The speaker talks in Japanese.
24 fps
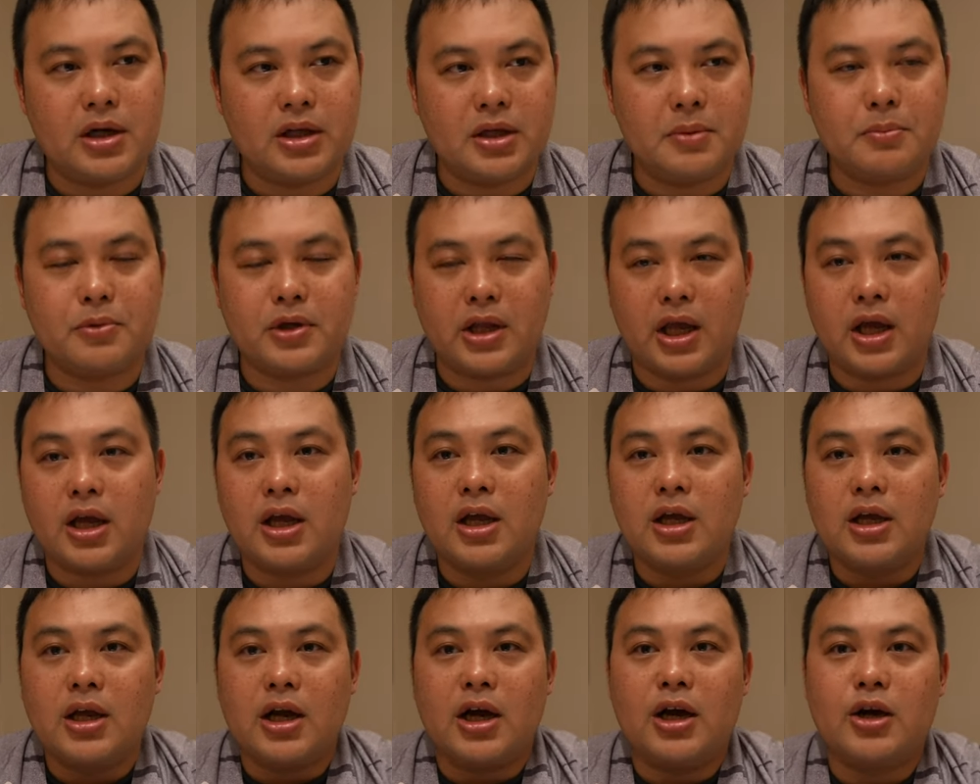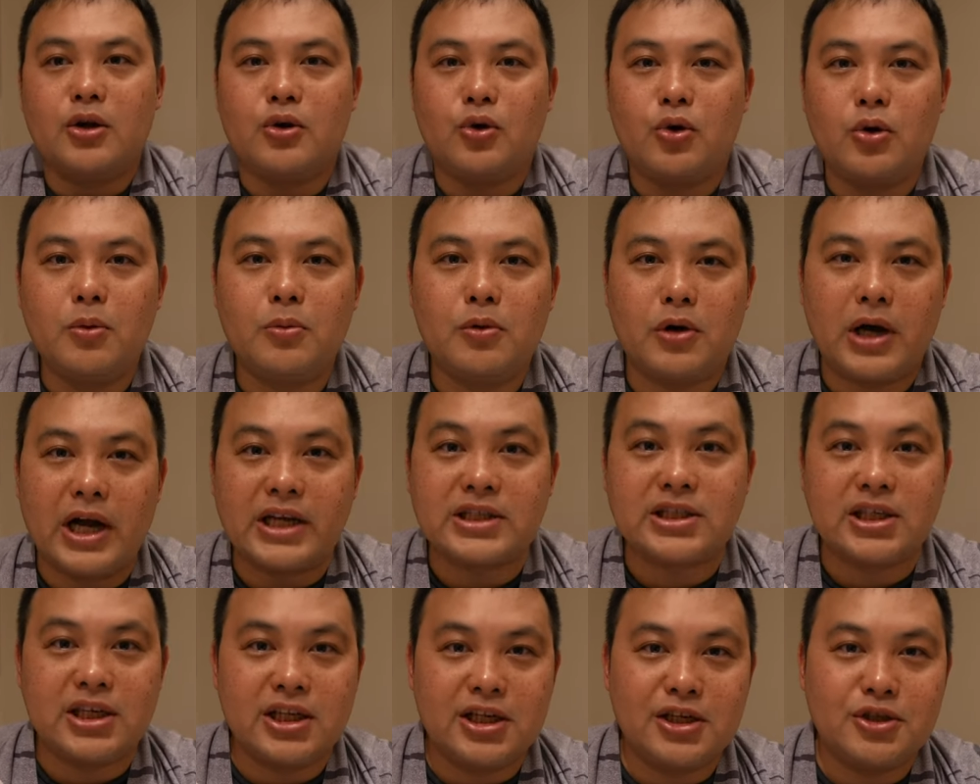でもね、ほぼ
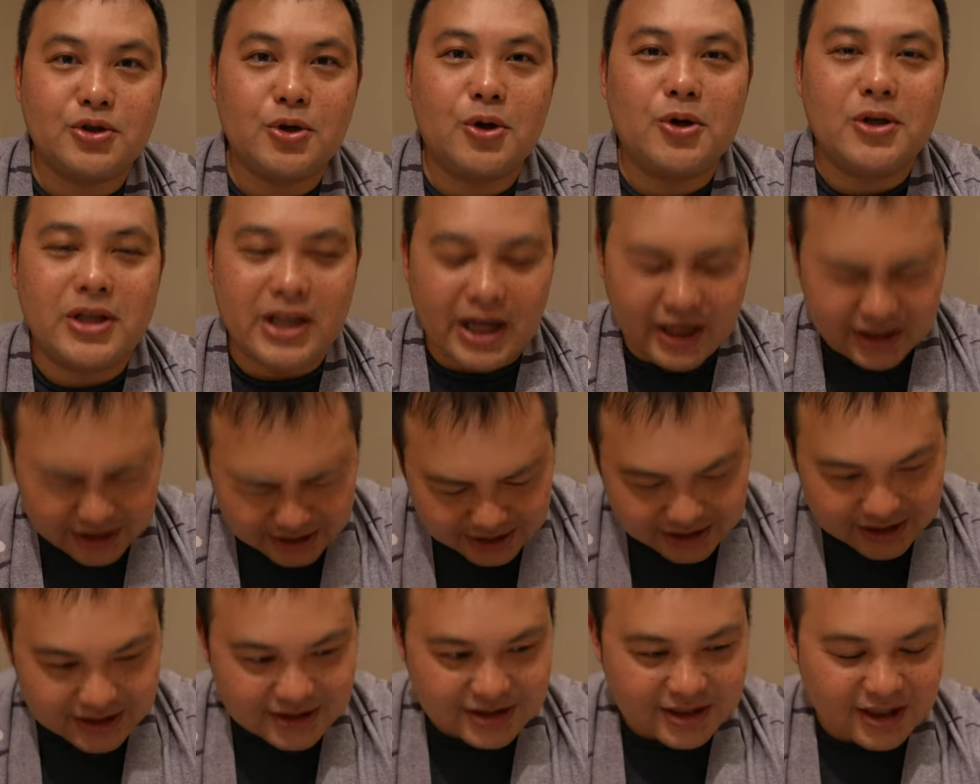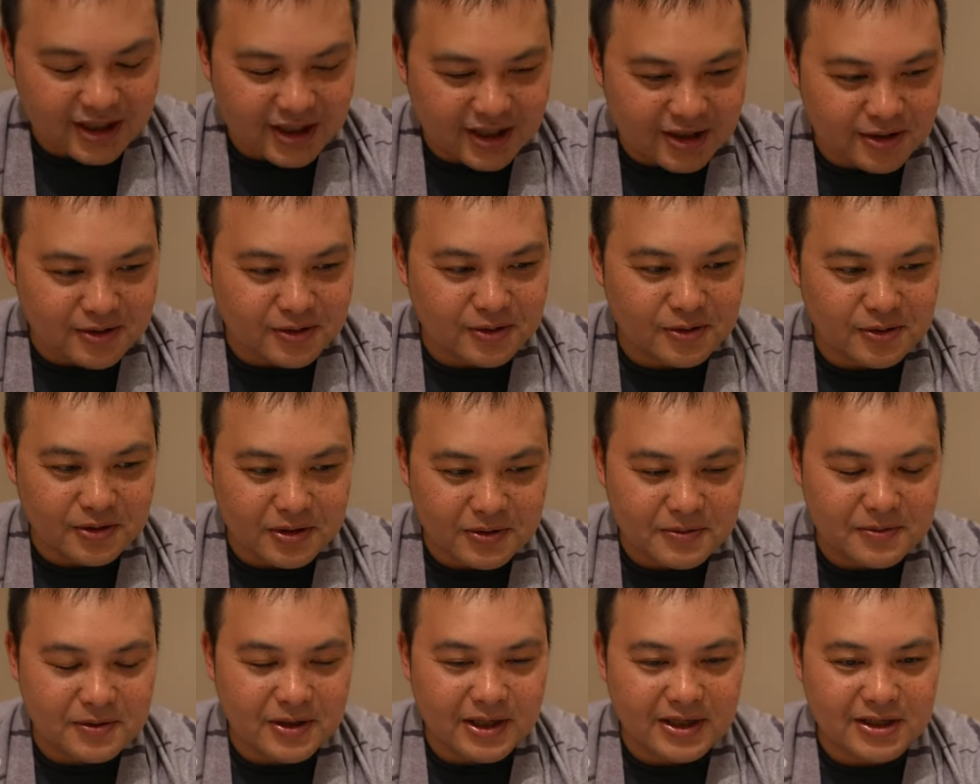貸し切り状態でですね、レイ君と
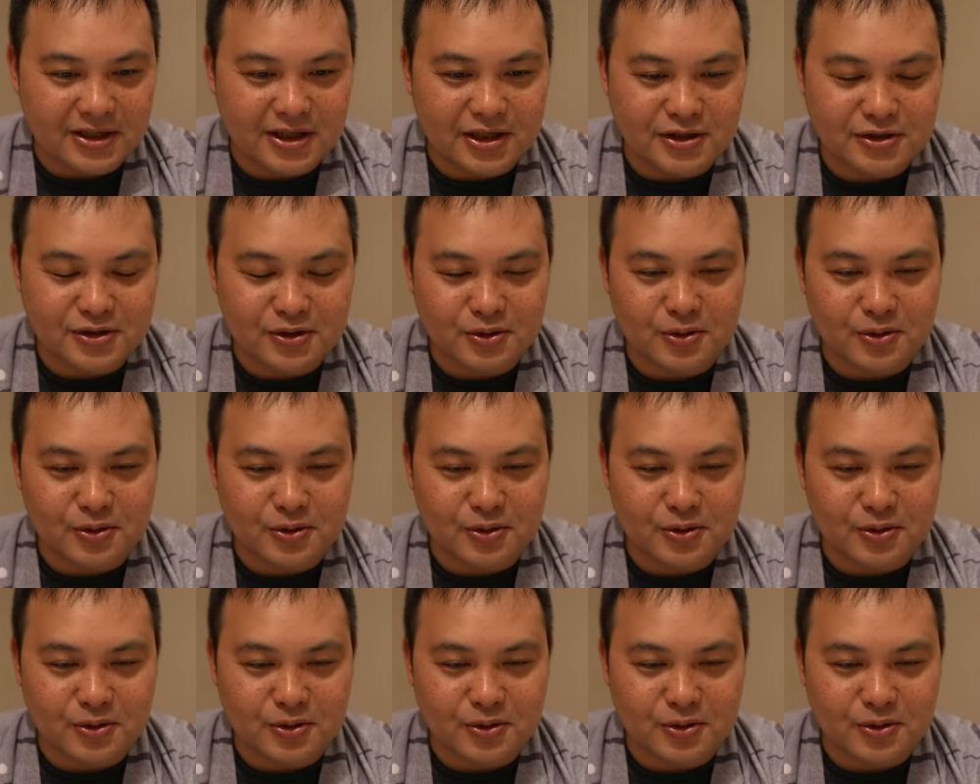ね、2人でずっ